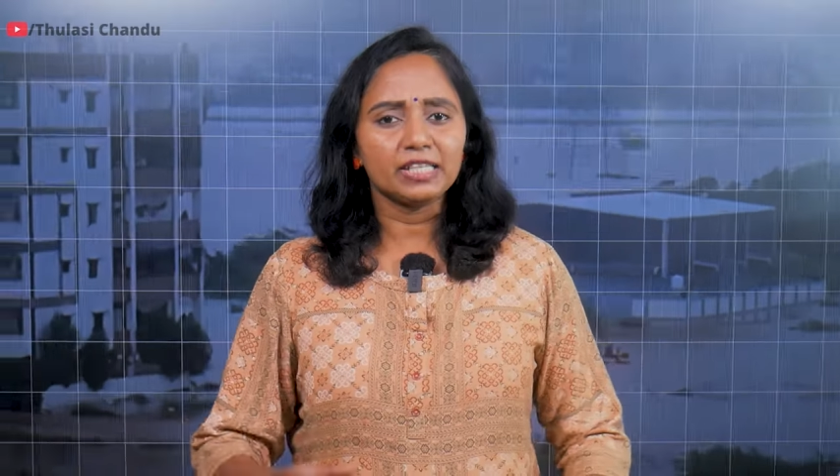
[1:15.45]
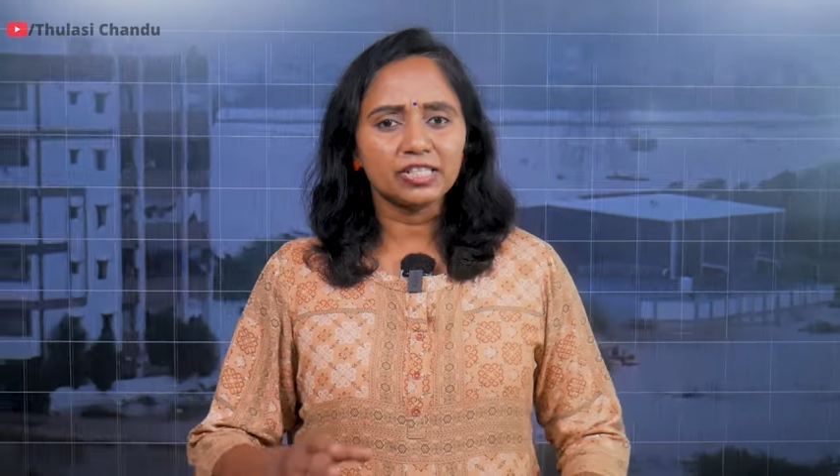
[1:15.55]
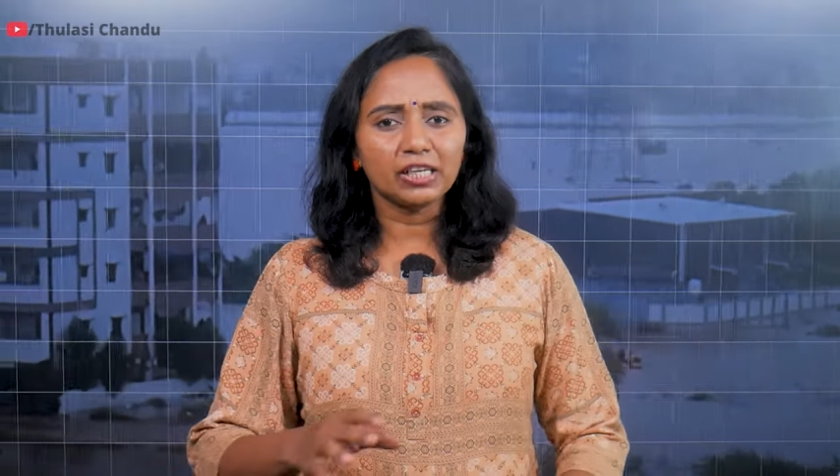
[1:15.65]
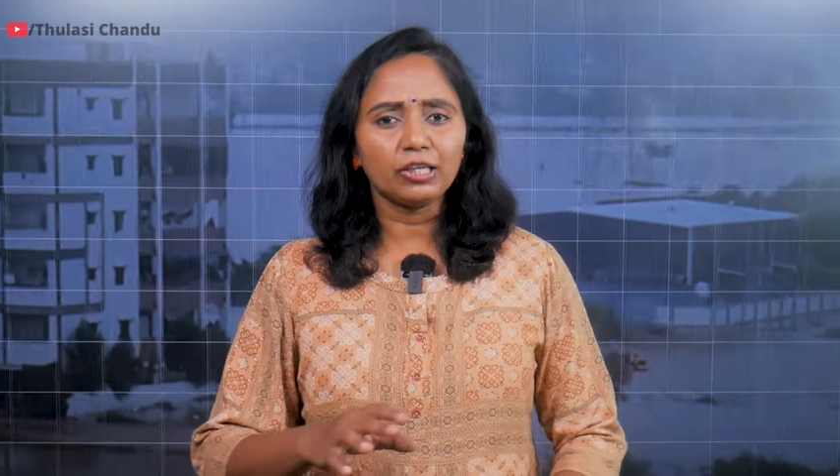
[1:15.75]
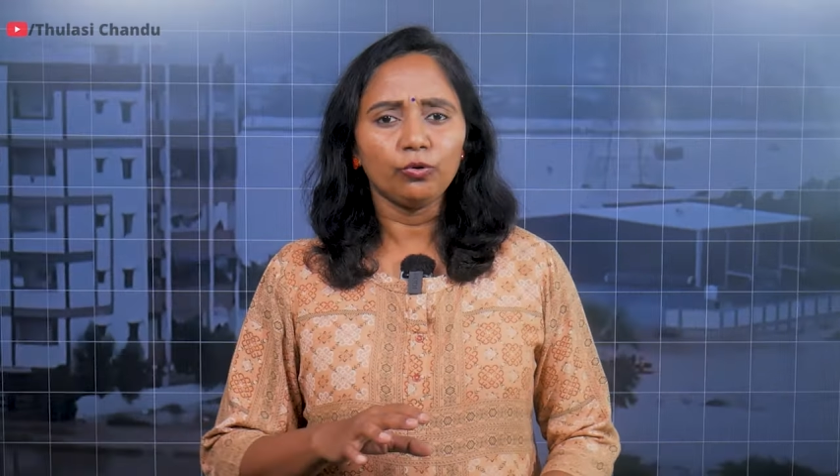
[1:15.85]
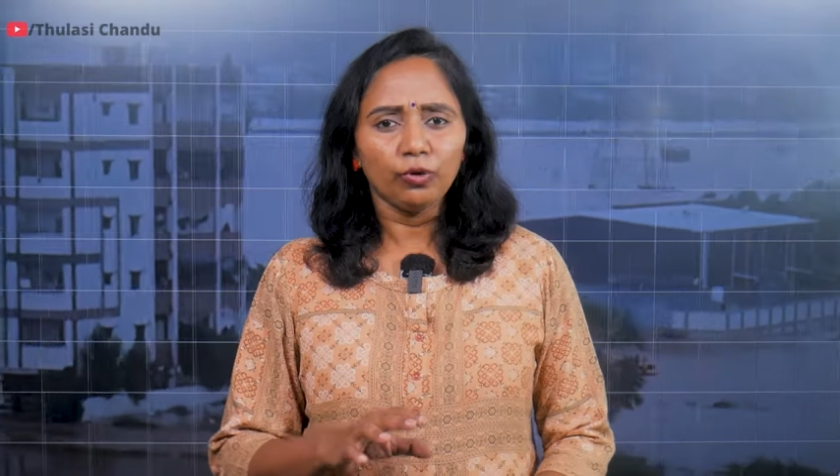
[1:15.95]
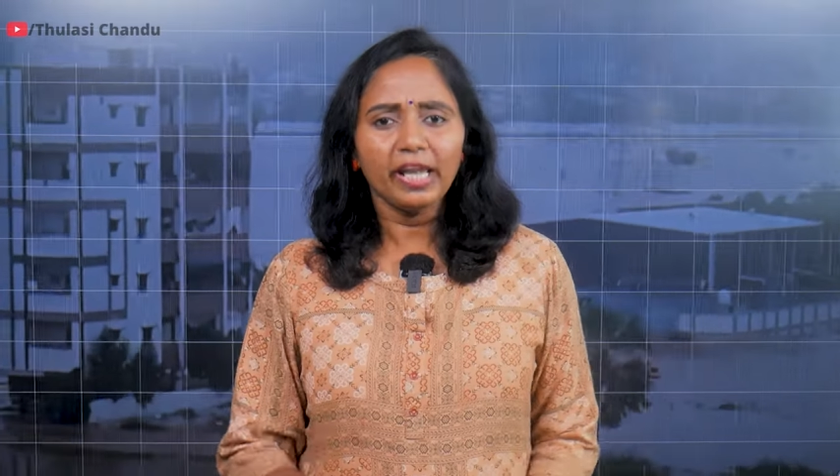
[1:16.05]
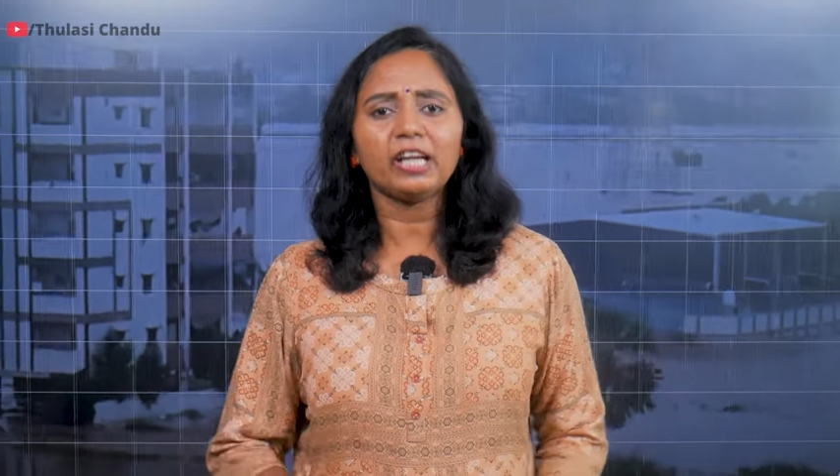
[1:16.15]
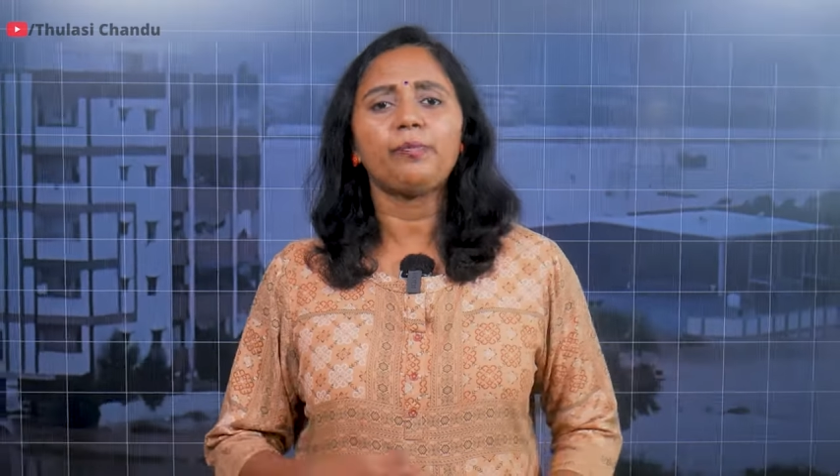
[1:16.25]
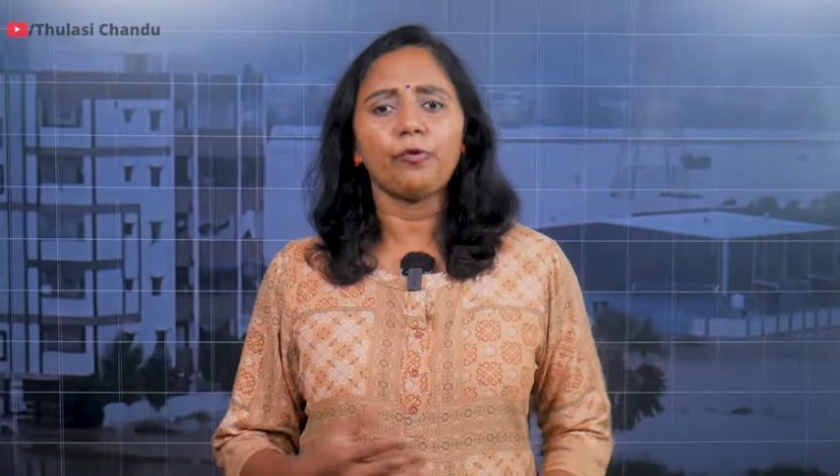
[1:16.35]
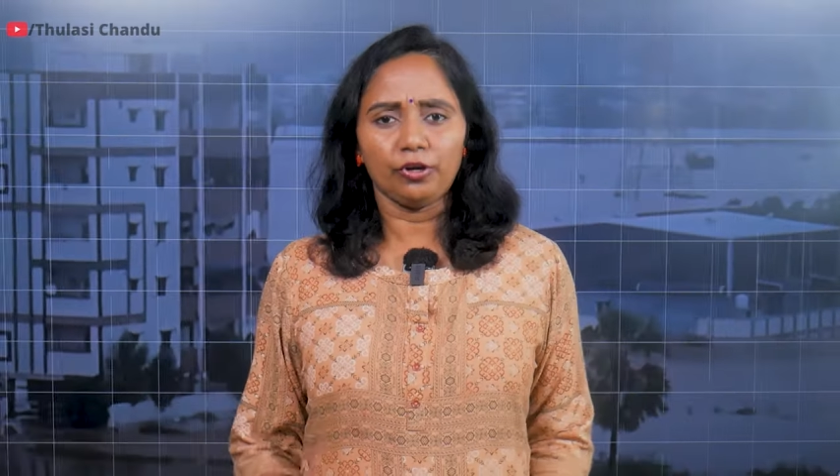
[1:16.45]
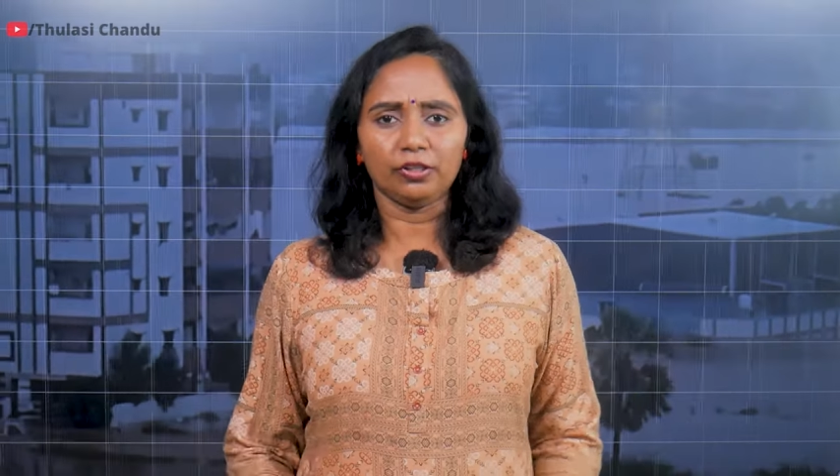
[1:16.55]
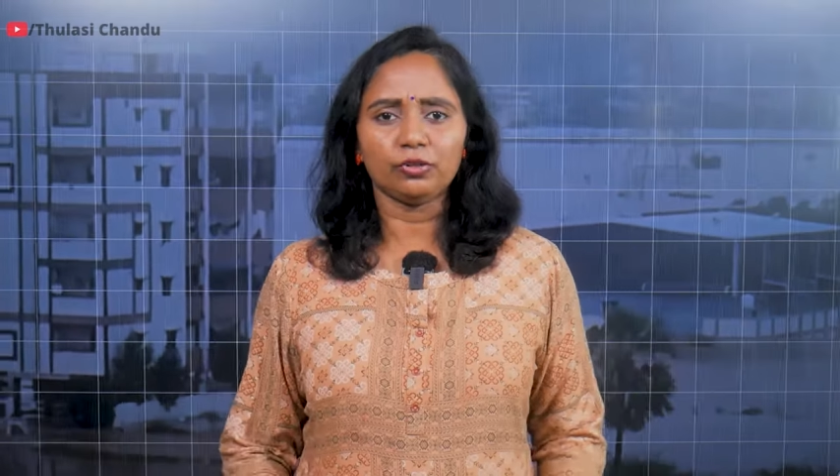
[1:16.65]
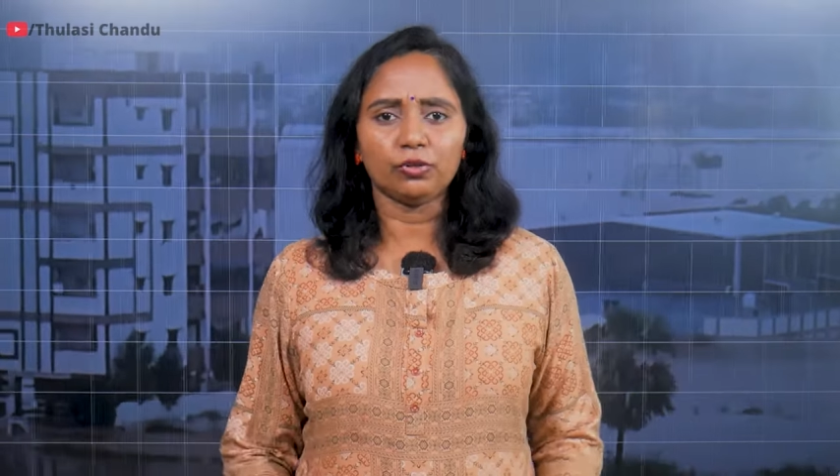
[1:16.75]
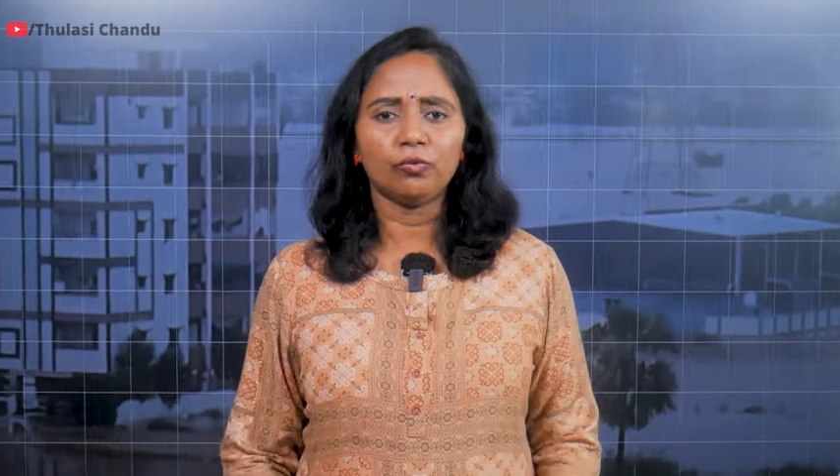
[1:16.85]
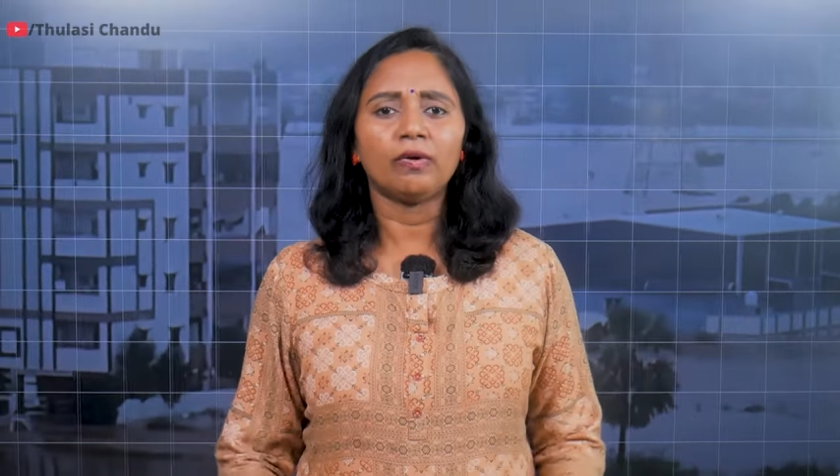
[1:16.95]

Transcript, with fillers: హెచ్చరికలు లేకపోవడంతో